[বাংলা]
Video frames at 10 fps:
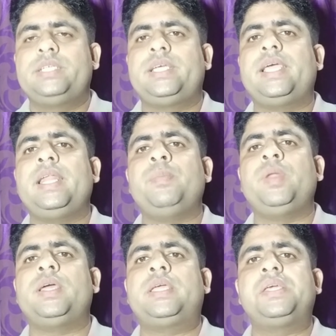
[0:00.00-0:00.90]
সেখানে
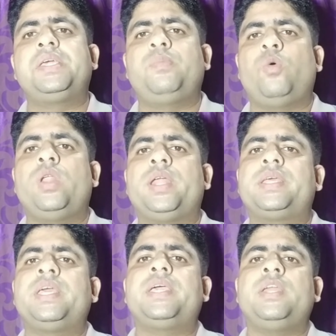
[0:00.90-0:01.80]
আপনারা কি কি পড়লেন
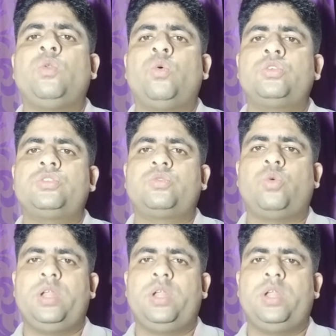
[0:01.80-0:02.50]
কি কি নোটস